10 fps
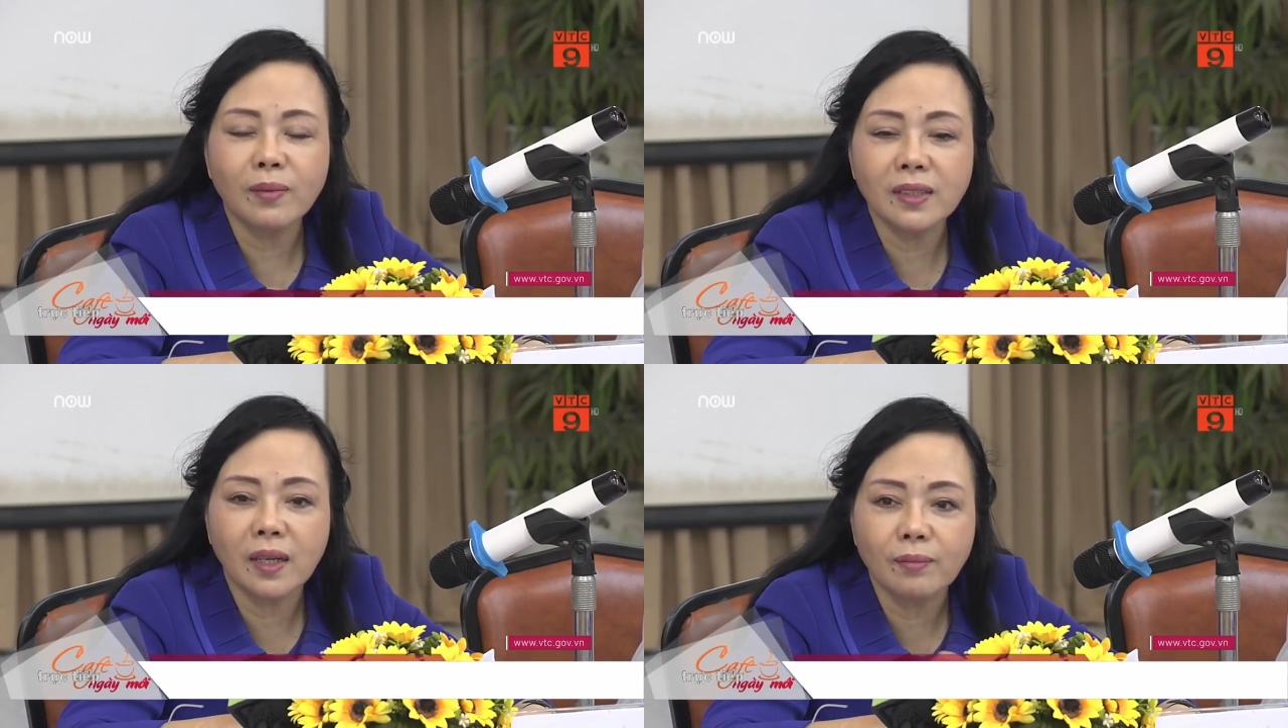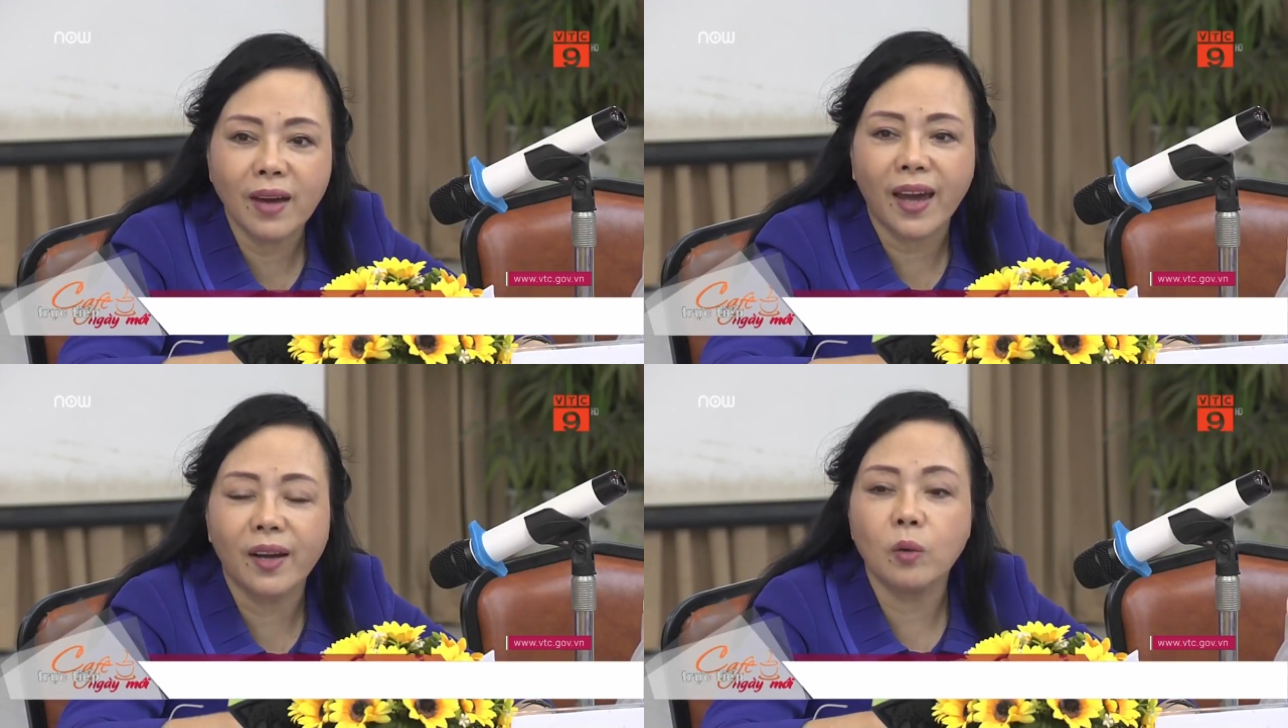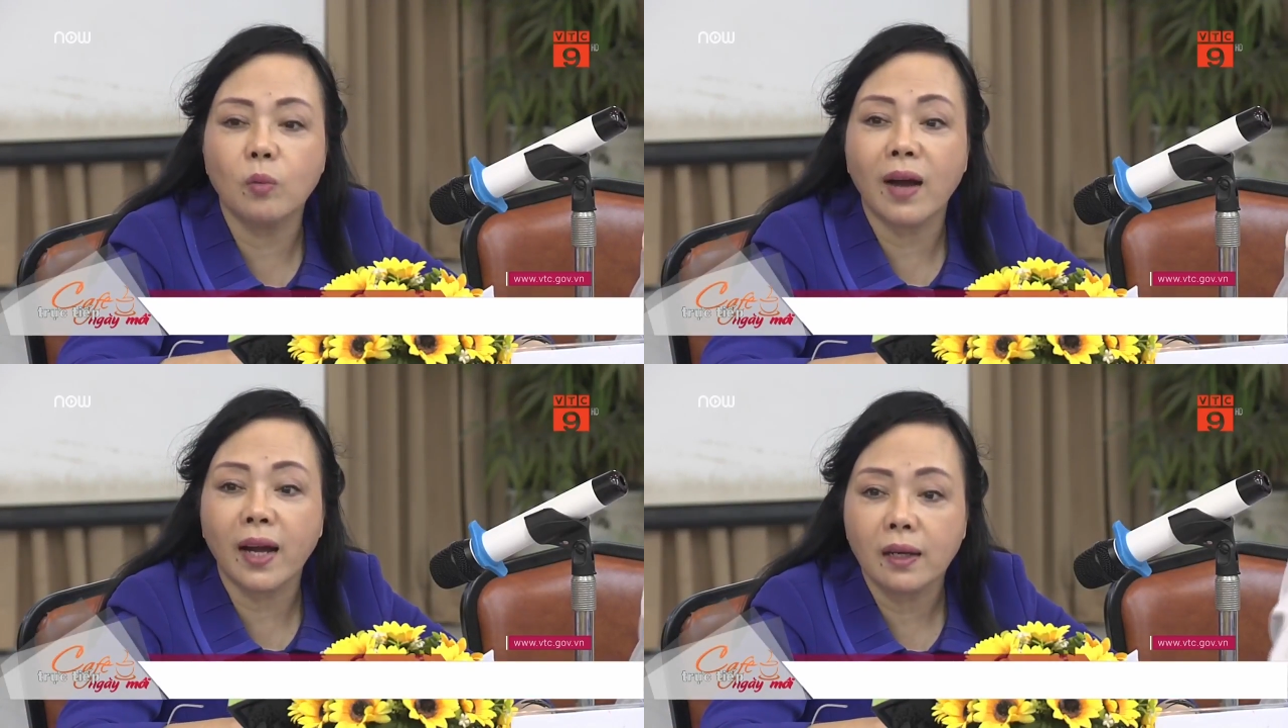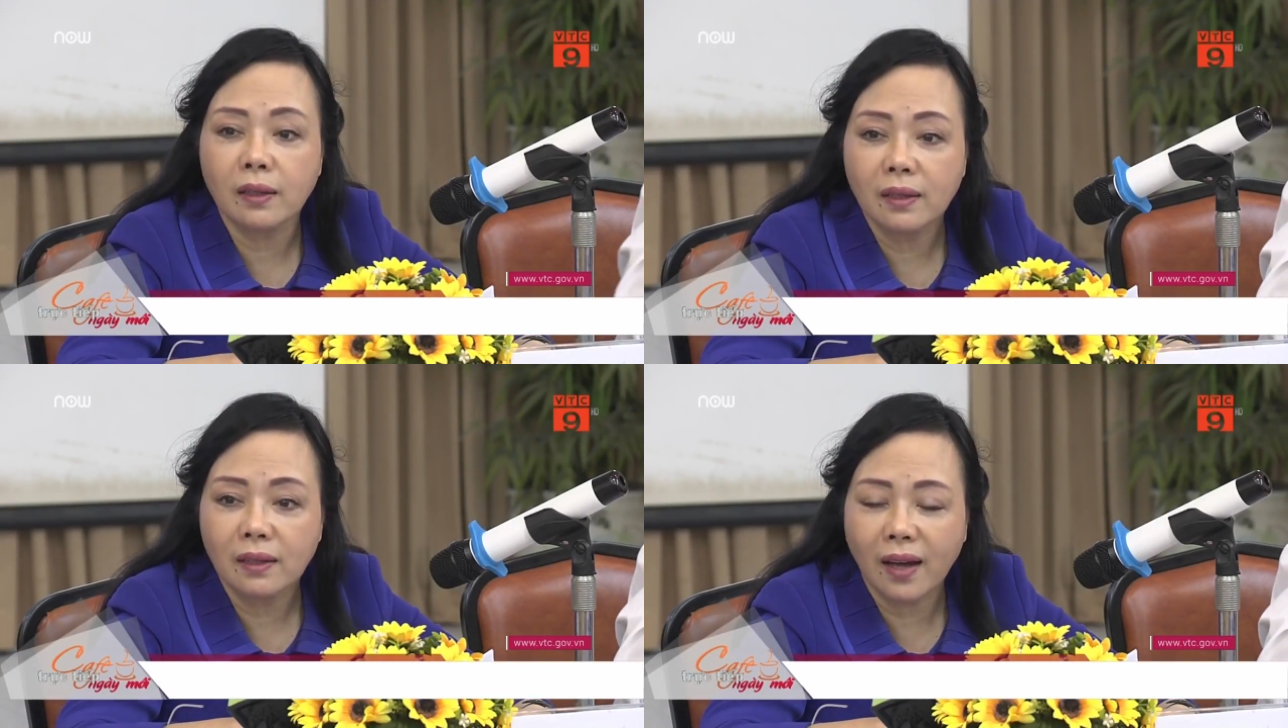bây giờ mẹ nó cũng mắc,
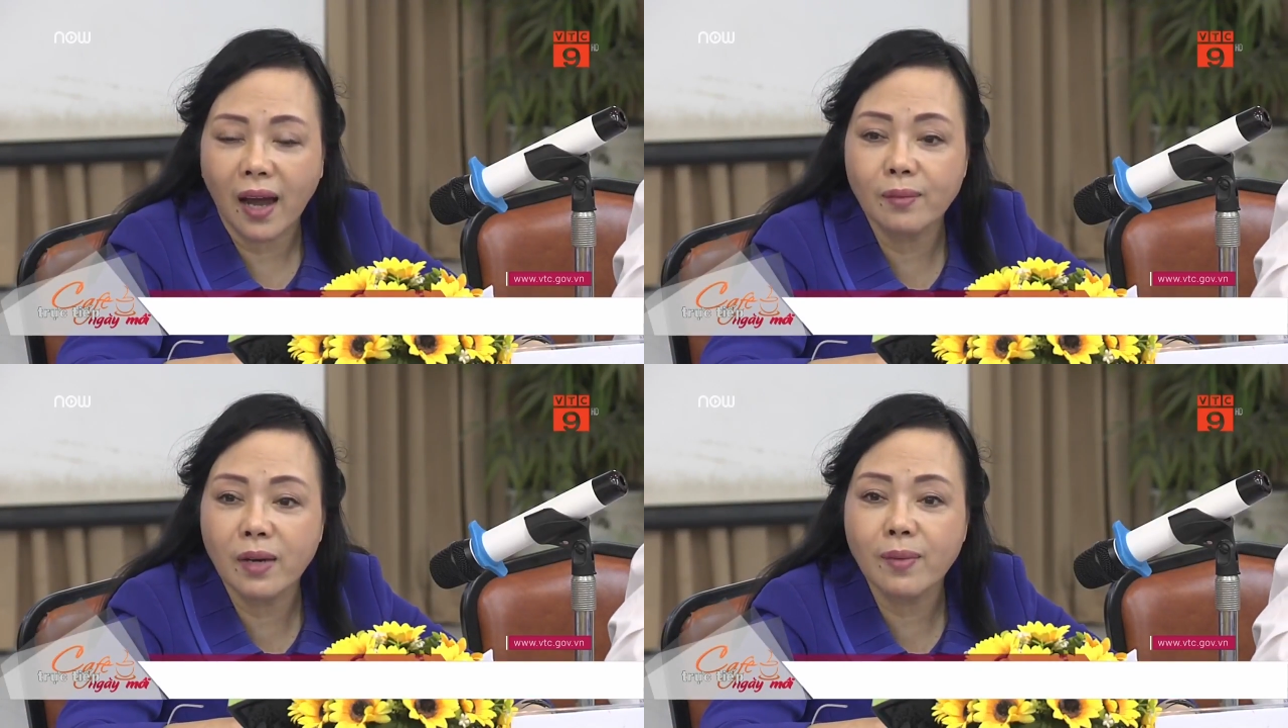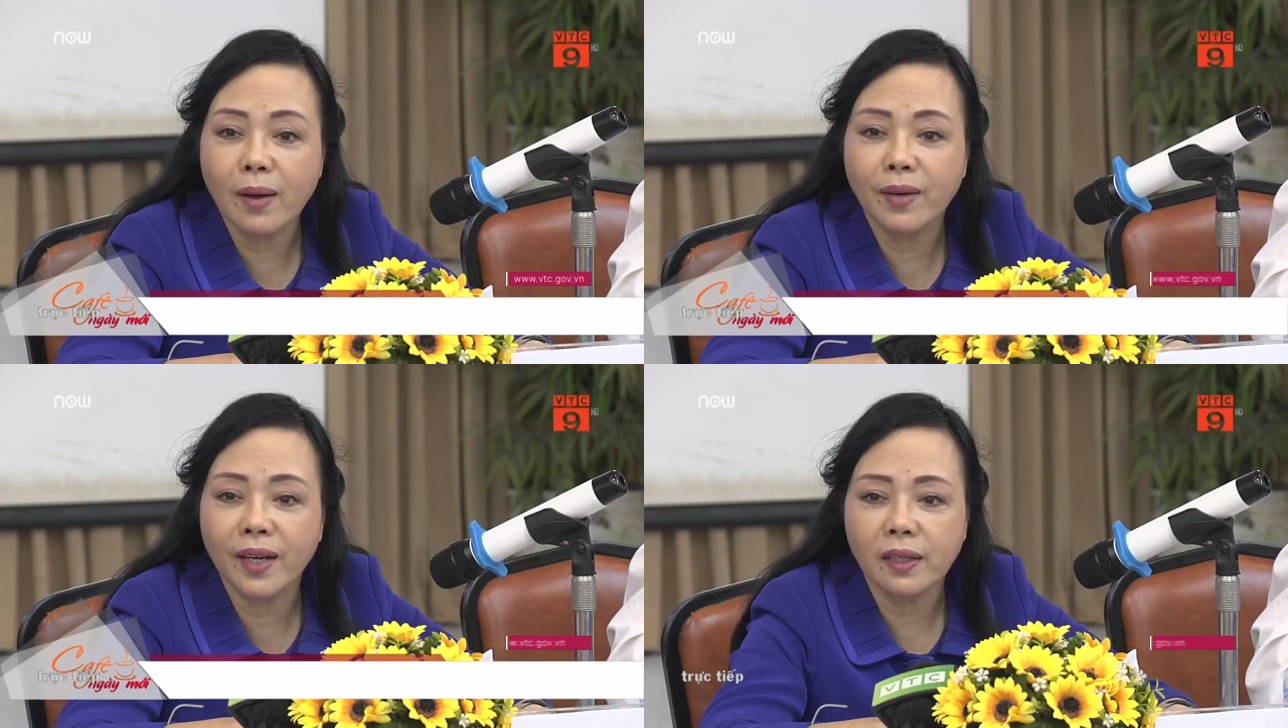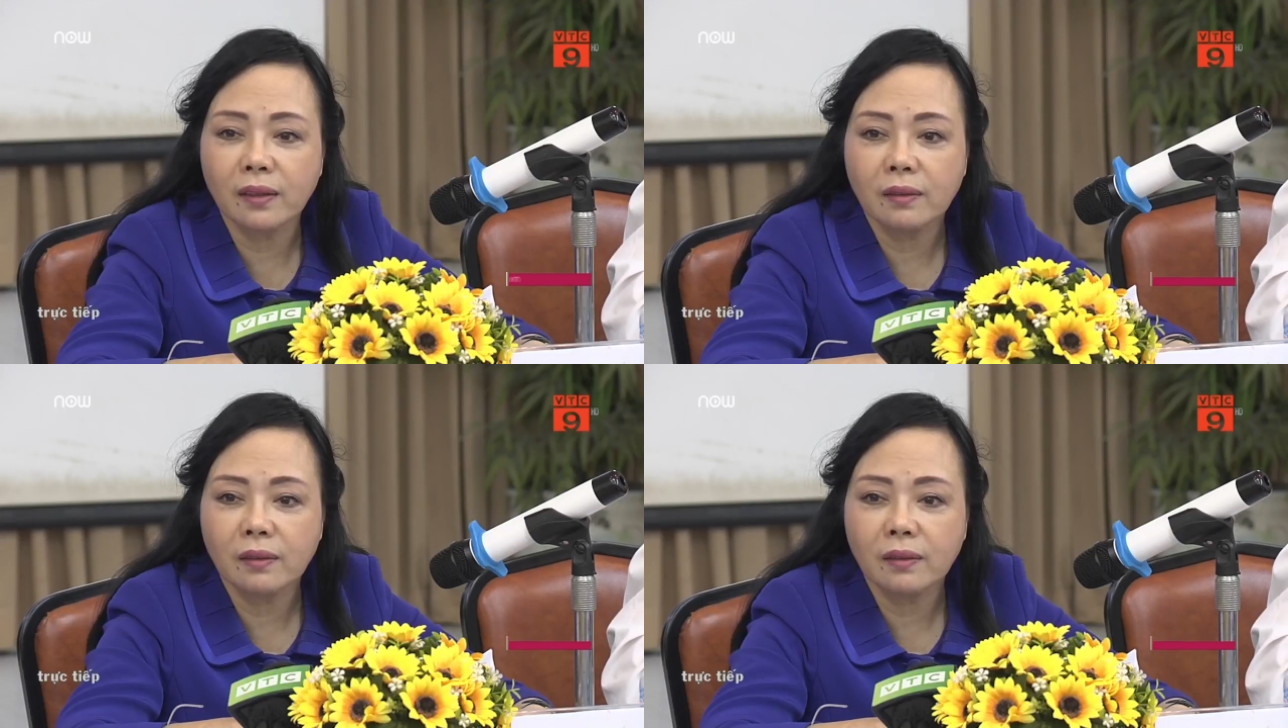hai mấy ba mấy.